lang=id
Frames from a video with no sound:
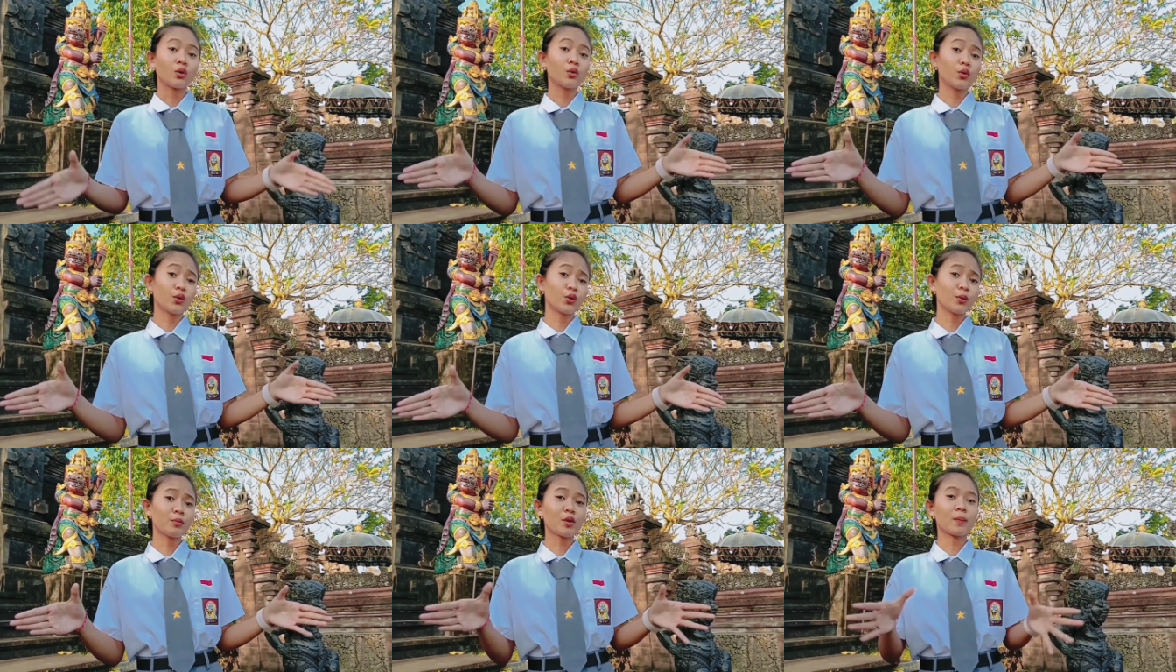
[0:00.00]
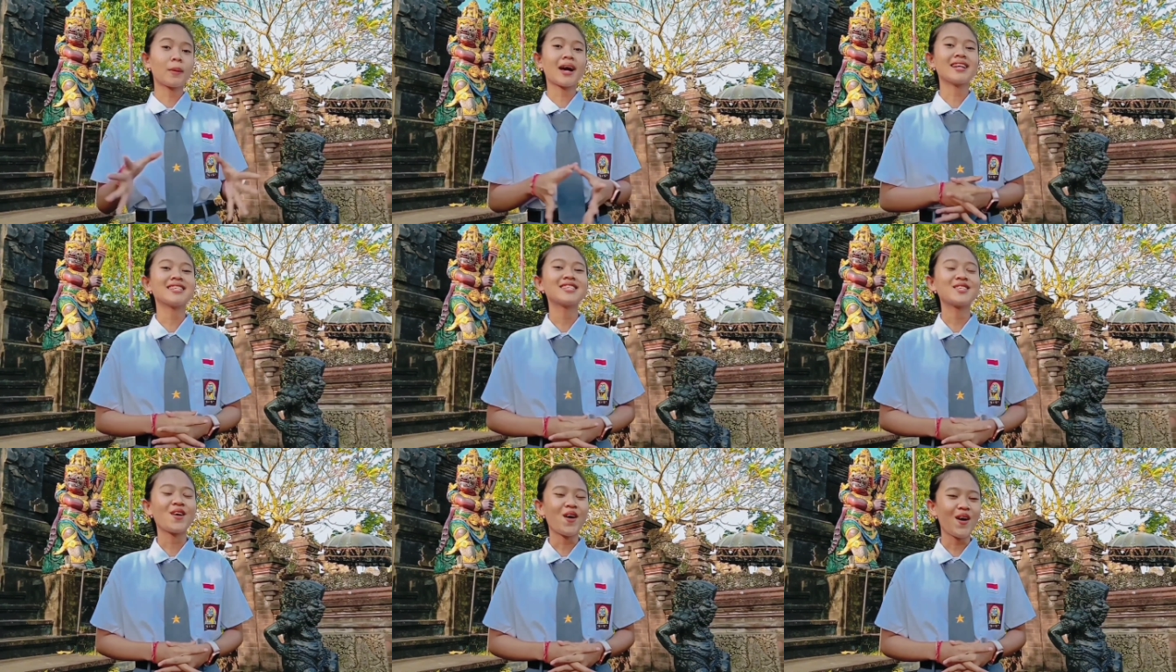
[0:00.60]
Guru merupakan
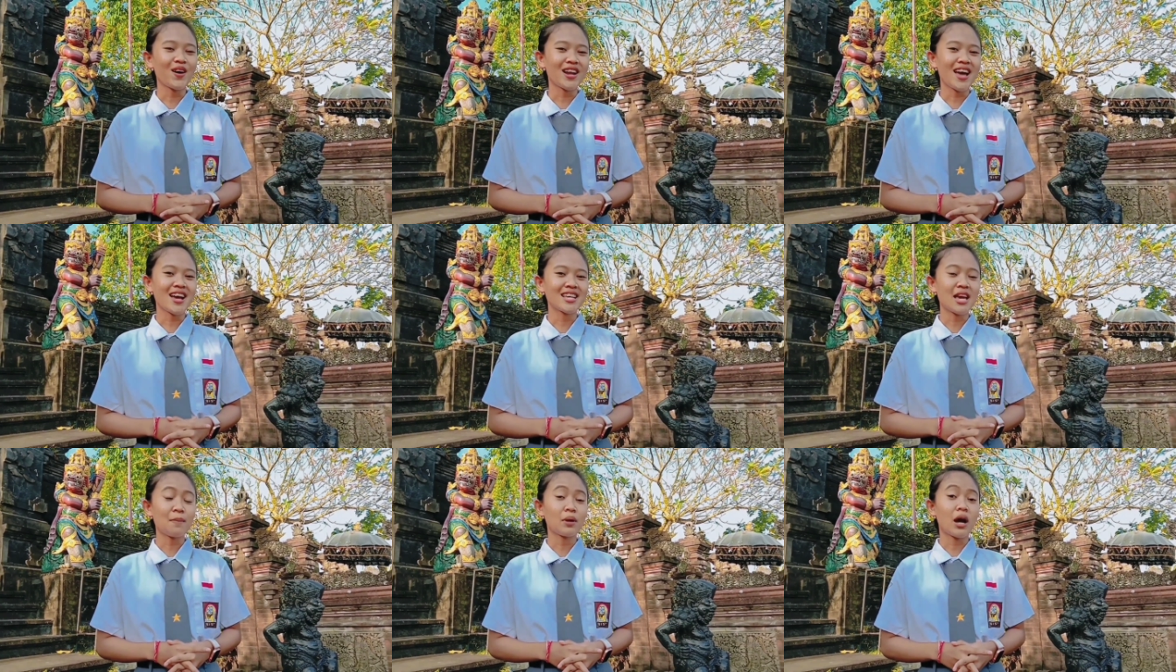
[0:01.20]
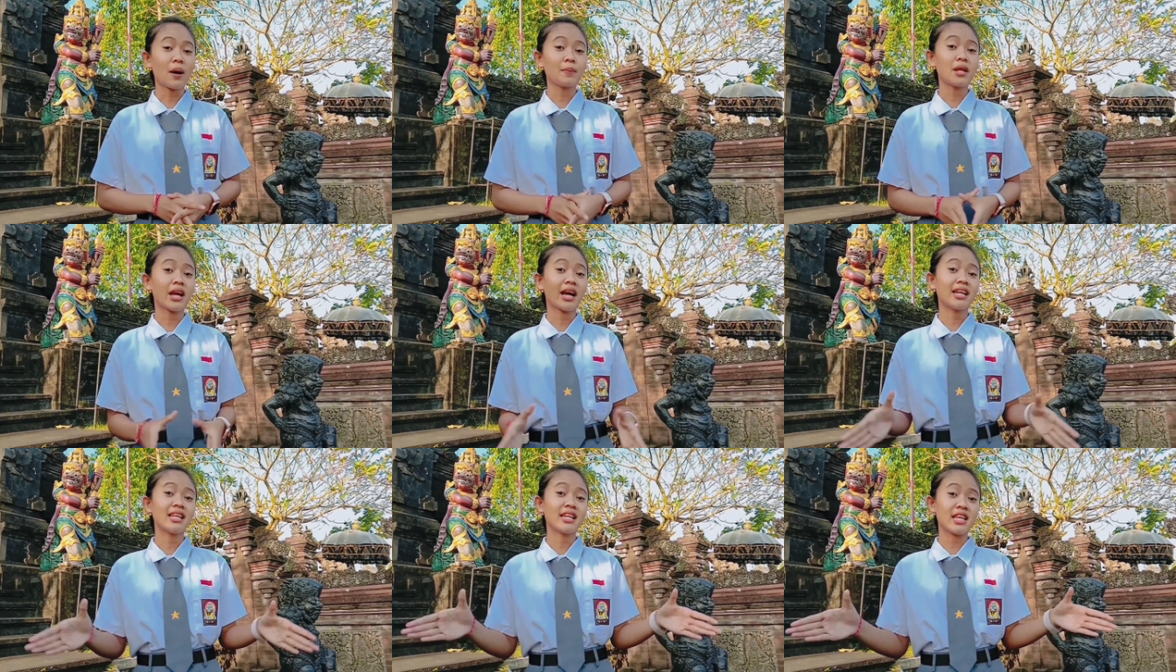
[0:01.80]
seseorang yang mengabdikan
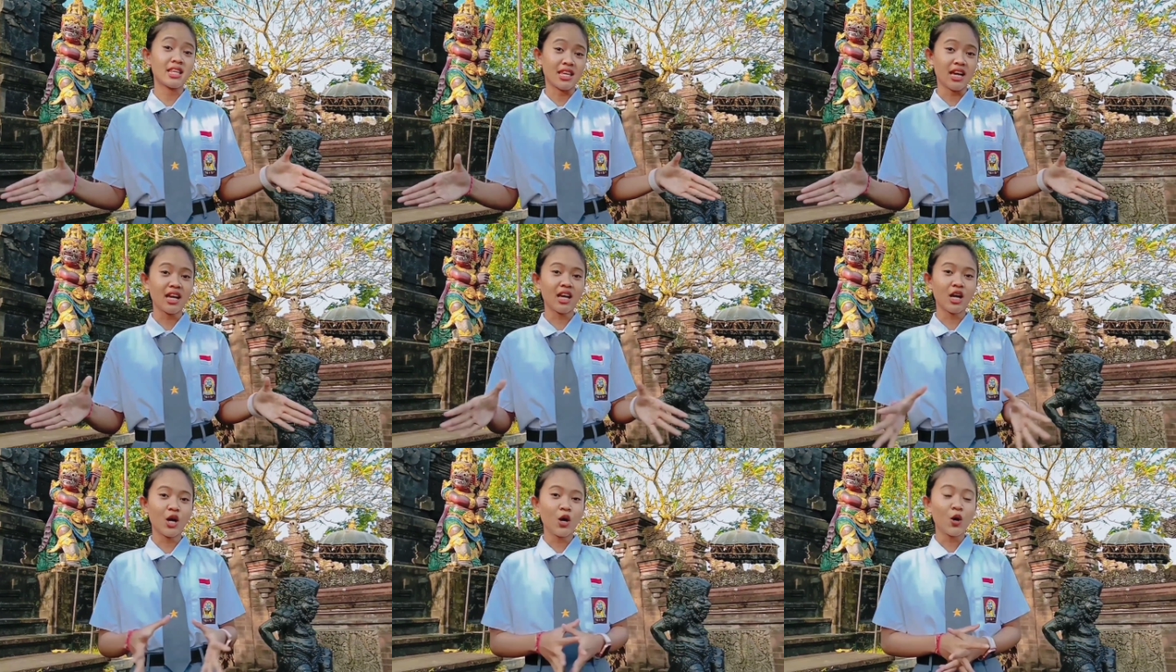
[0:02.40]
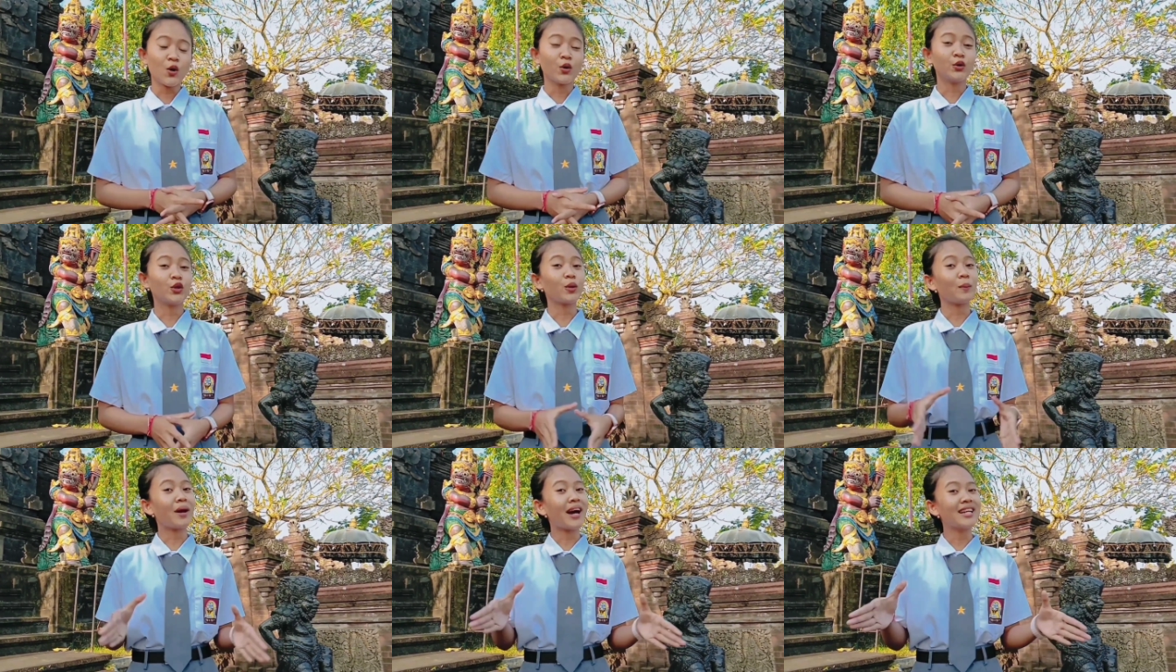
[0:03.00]
dirinya
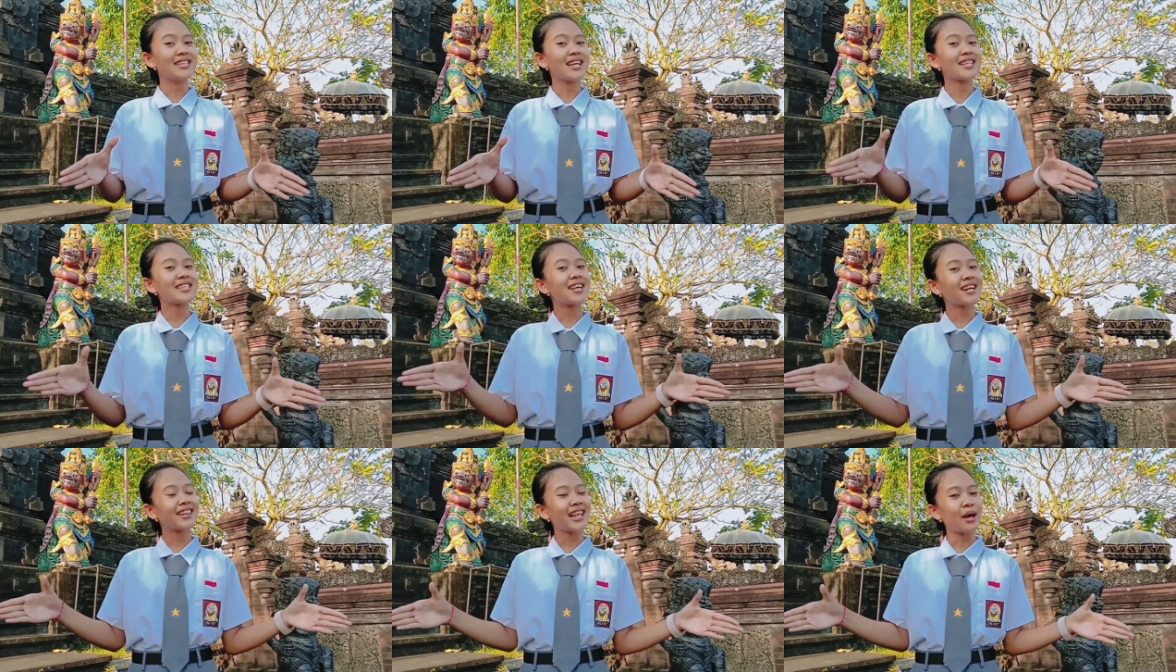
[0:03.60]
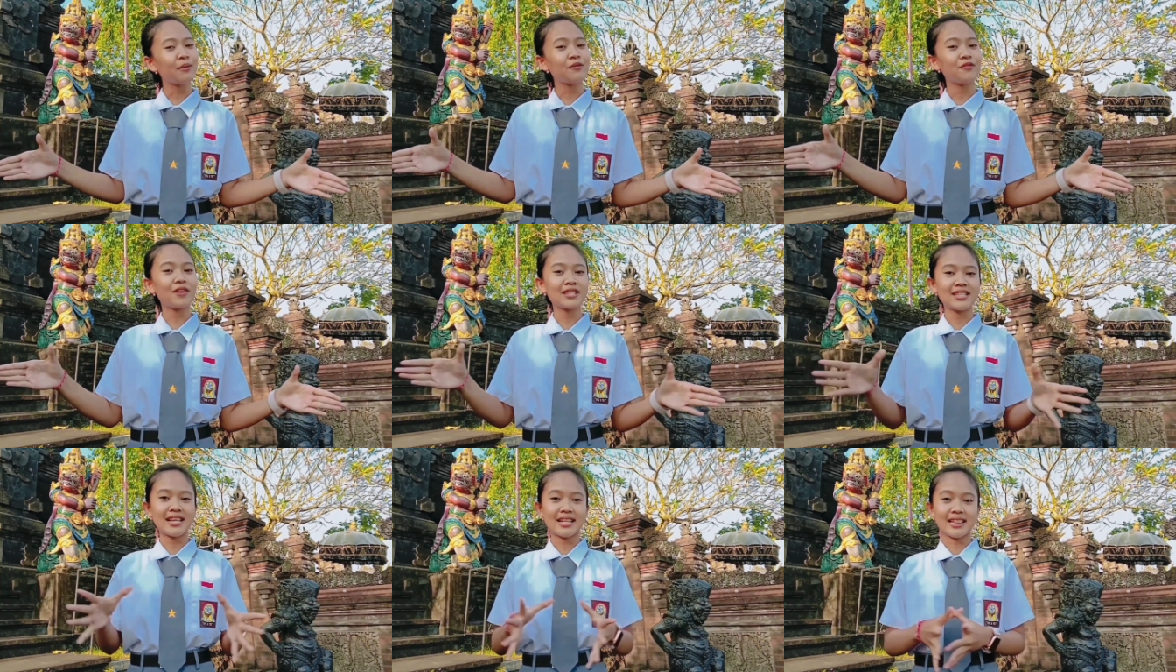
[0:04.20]
untuk mengajar serta
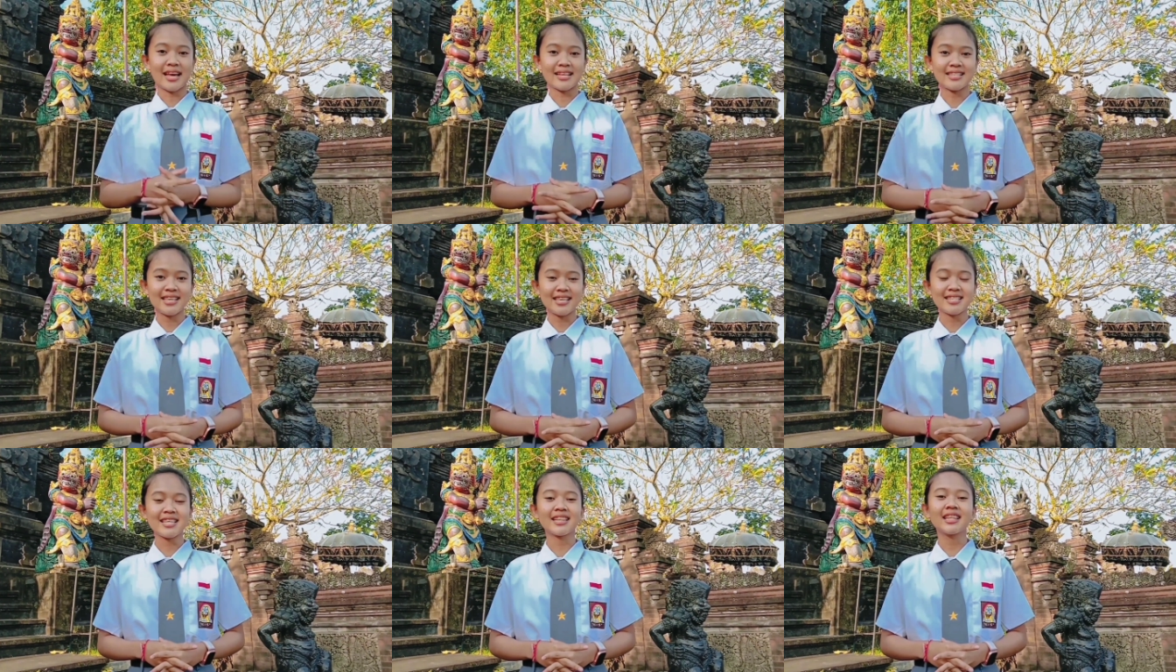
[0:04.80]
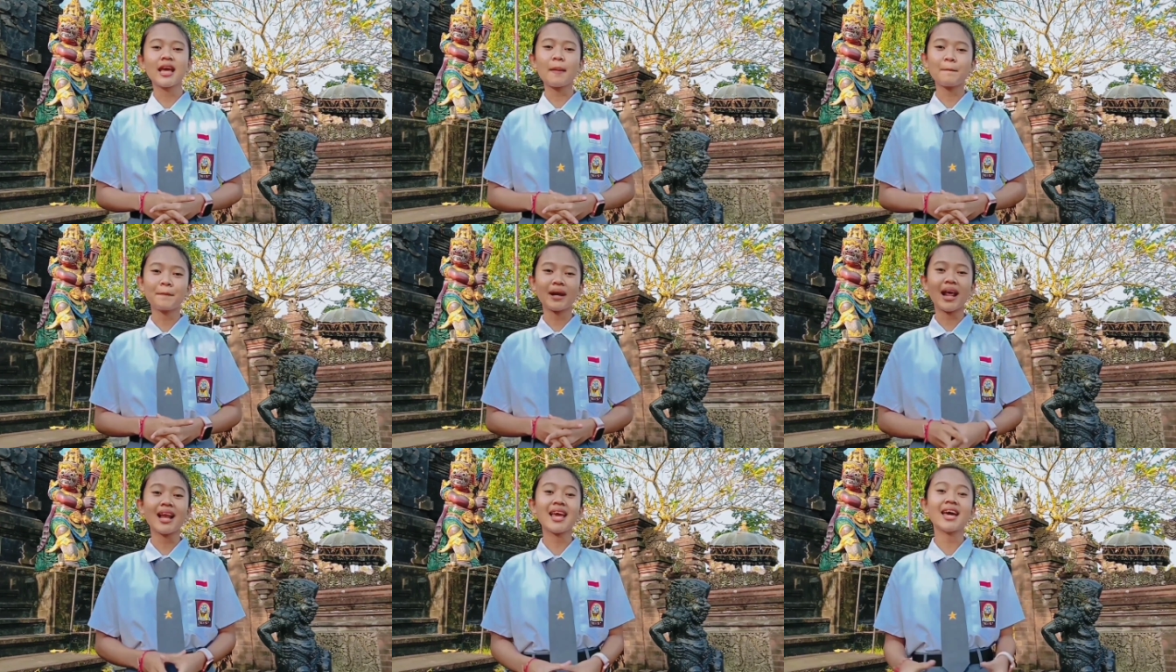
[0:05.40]
memfasilitasi setiap
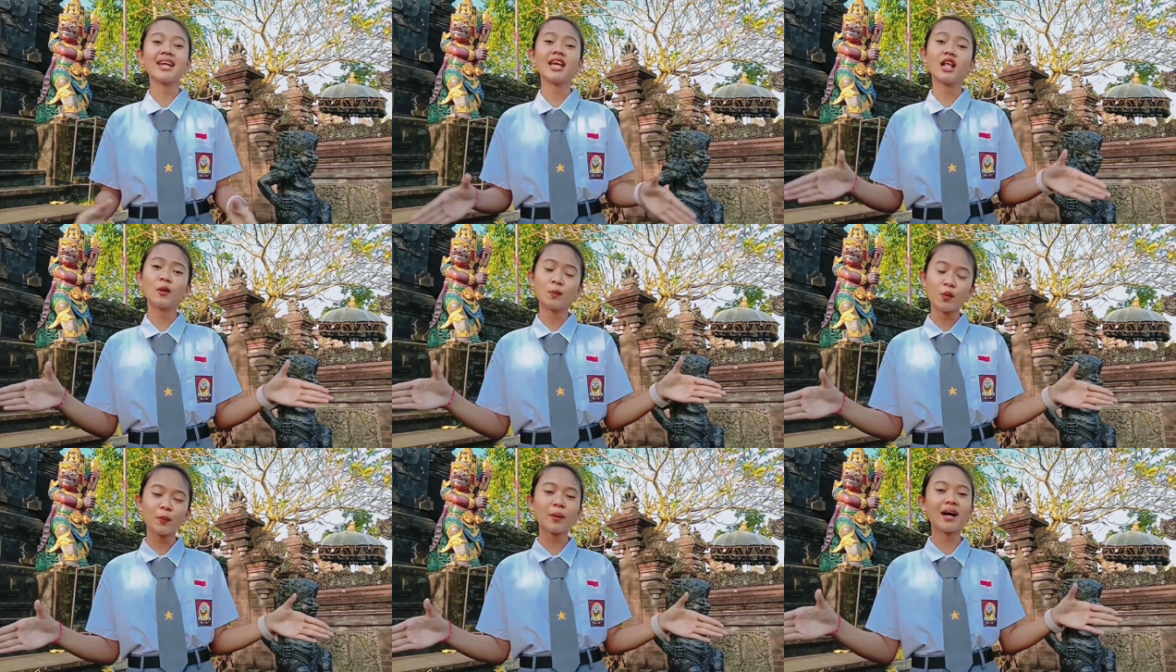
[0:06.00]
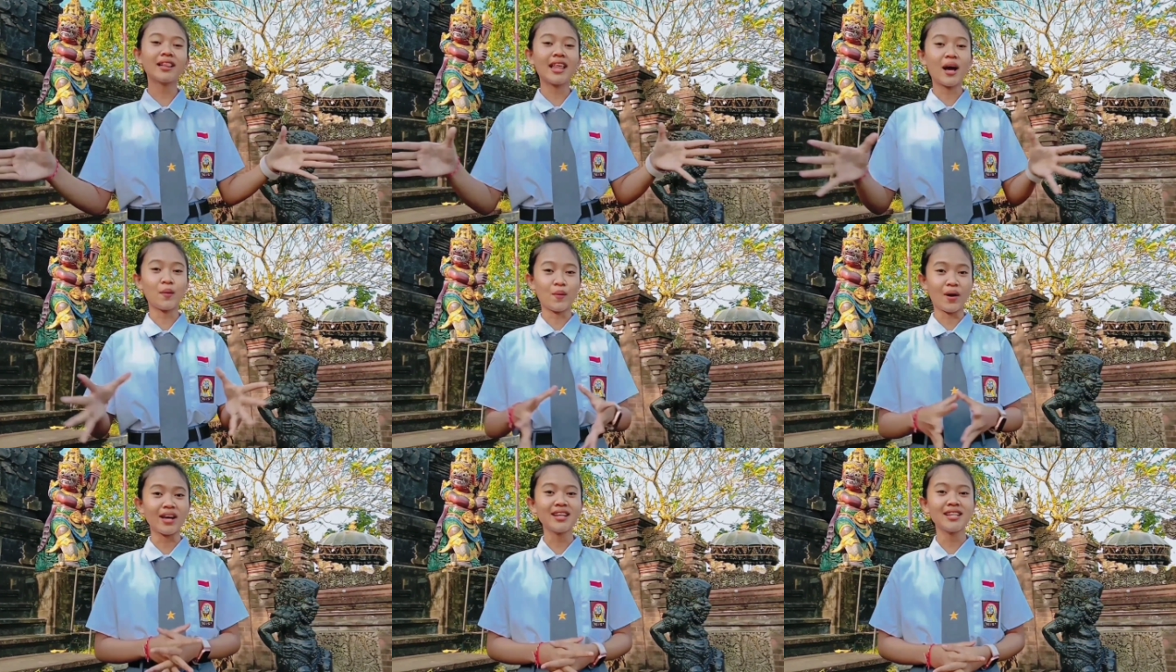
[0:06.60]
peralihan ilmu
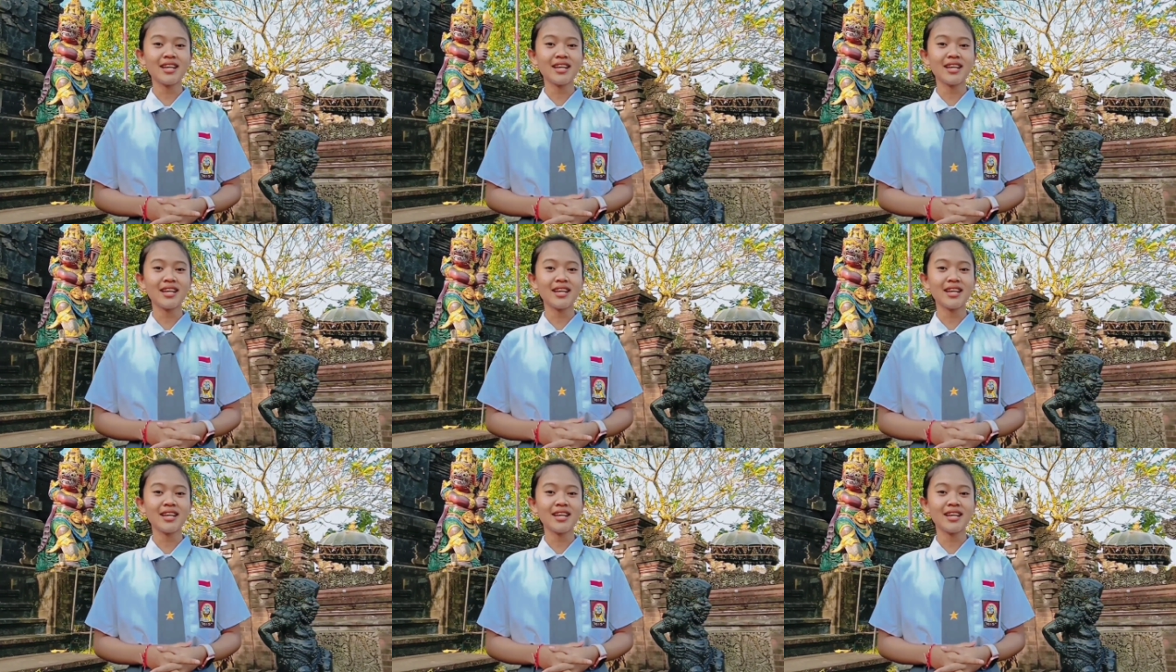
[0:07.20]
pengetahuan